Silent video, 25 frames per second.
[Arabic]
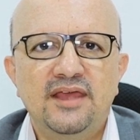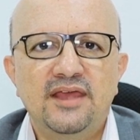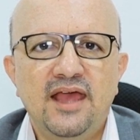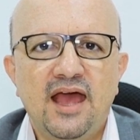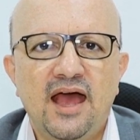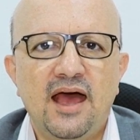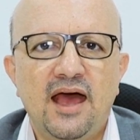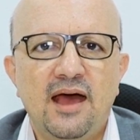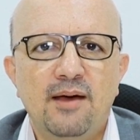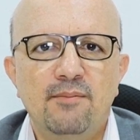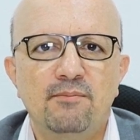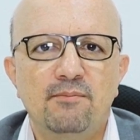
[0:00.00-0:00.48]

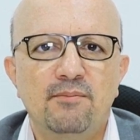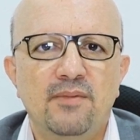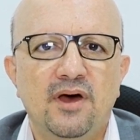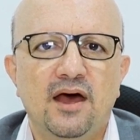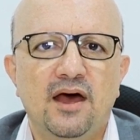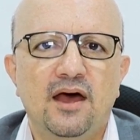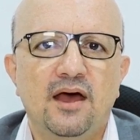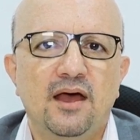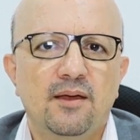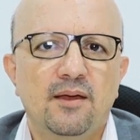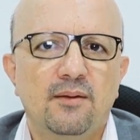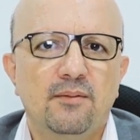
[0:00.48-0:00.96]
يا
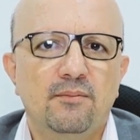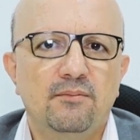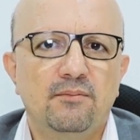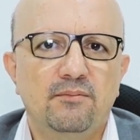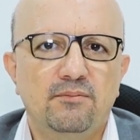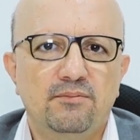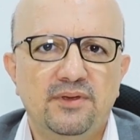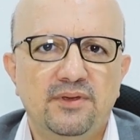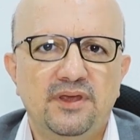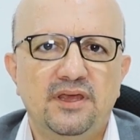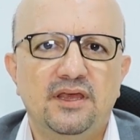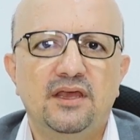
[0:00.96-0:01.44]
أما
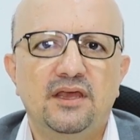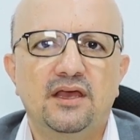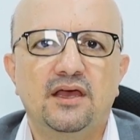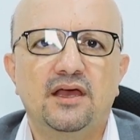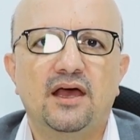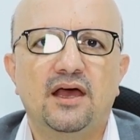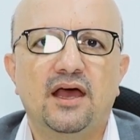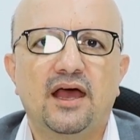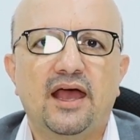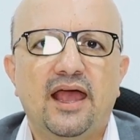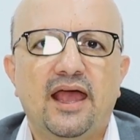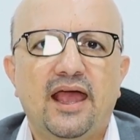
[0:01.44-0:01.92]

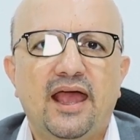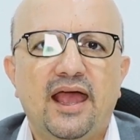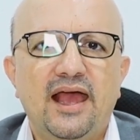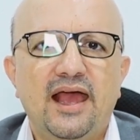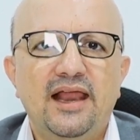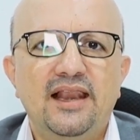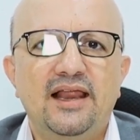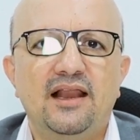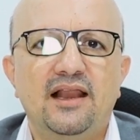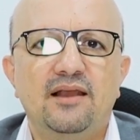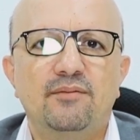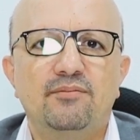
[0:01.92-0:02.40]

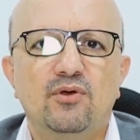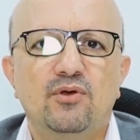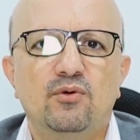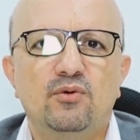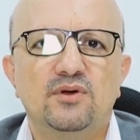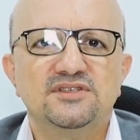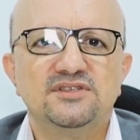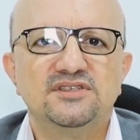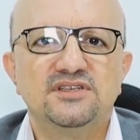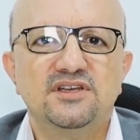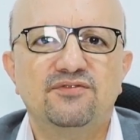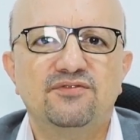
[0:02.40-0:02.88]
بخلل
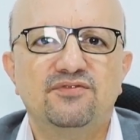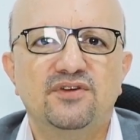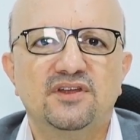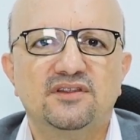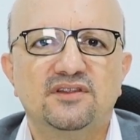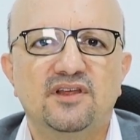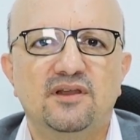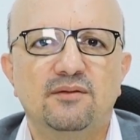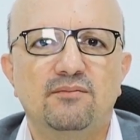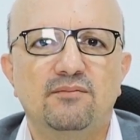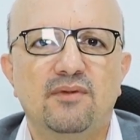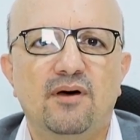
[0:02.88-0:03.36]

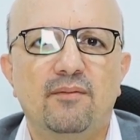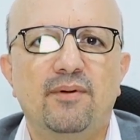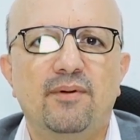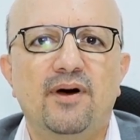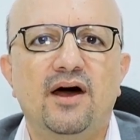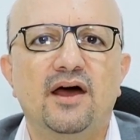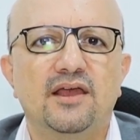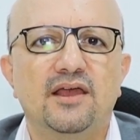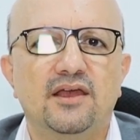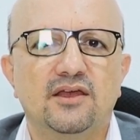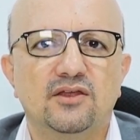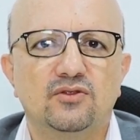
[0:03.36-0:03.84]
بوظيفة
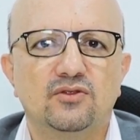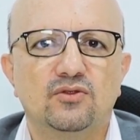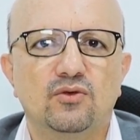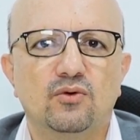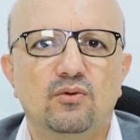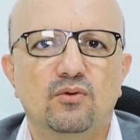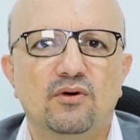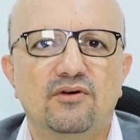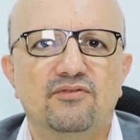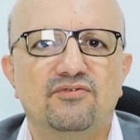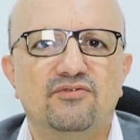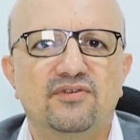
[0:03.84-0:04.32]
المبايض
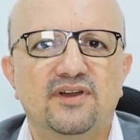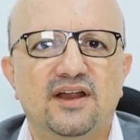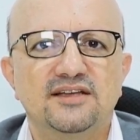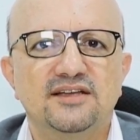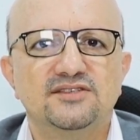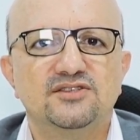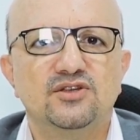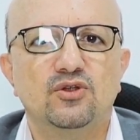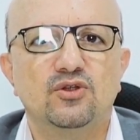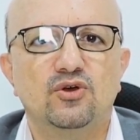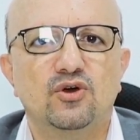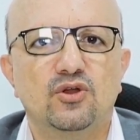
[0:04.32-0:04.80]

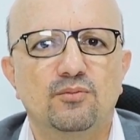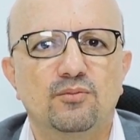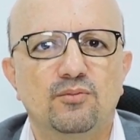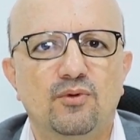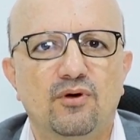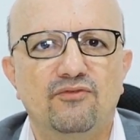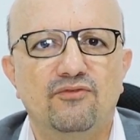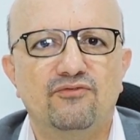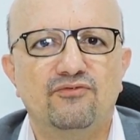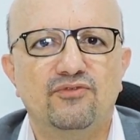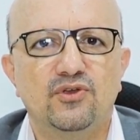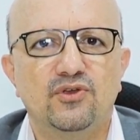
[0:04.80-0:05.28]
وإفراز
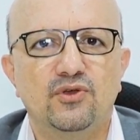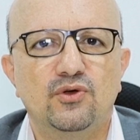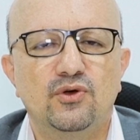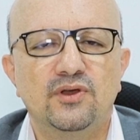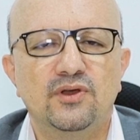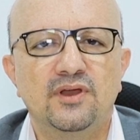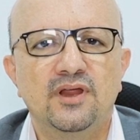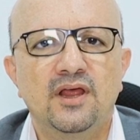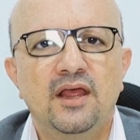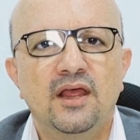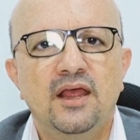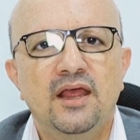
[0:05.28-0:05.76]
الهرمون
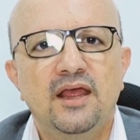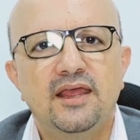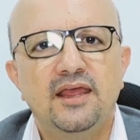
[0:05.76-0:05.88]
فيهم